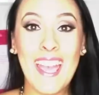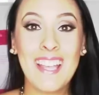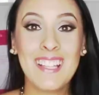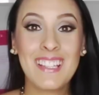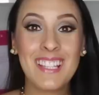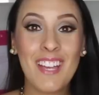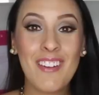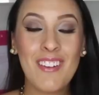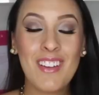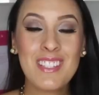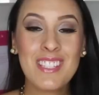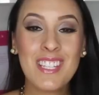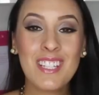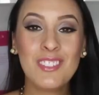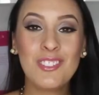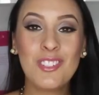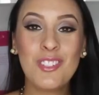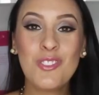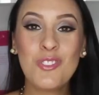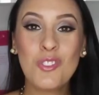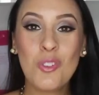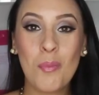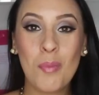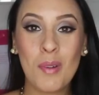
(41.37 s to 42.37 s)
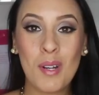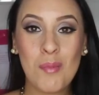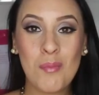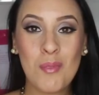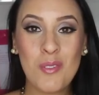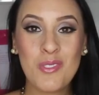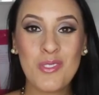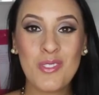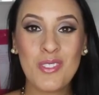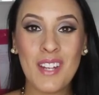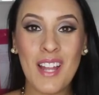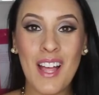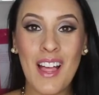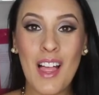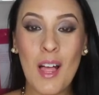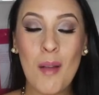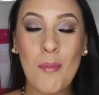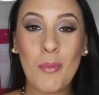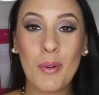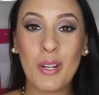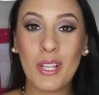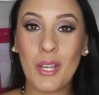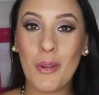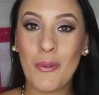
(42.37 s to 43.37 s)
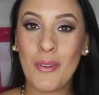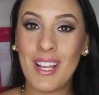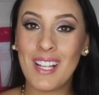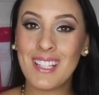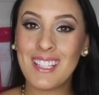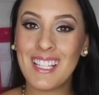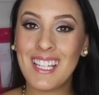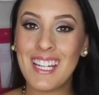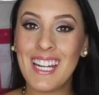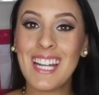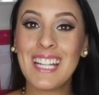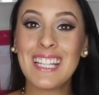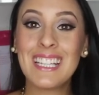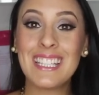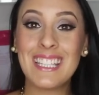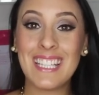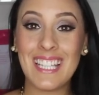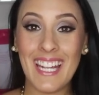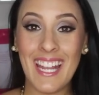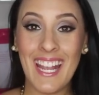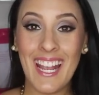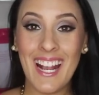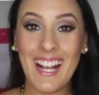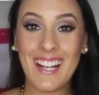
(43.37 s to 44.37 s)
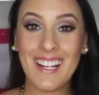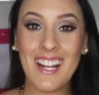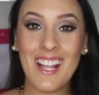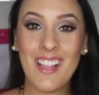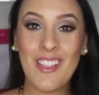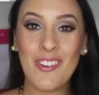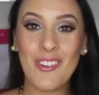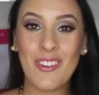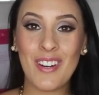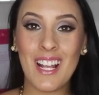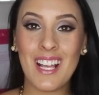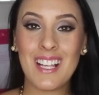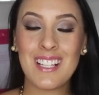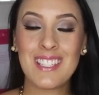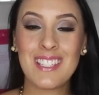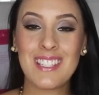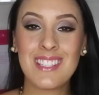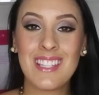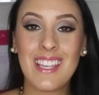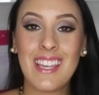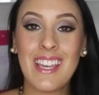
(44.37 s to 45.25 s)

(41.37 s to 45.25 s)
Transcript: esta vez estoy súper emocionada porque voy a tener tres ganadoras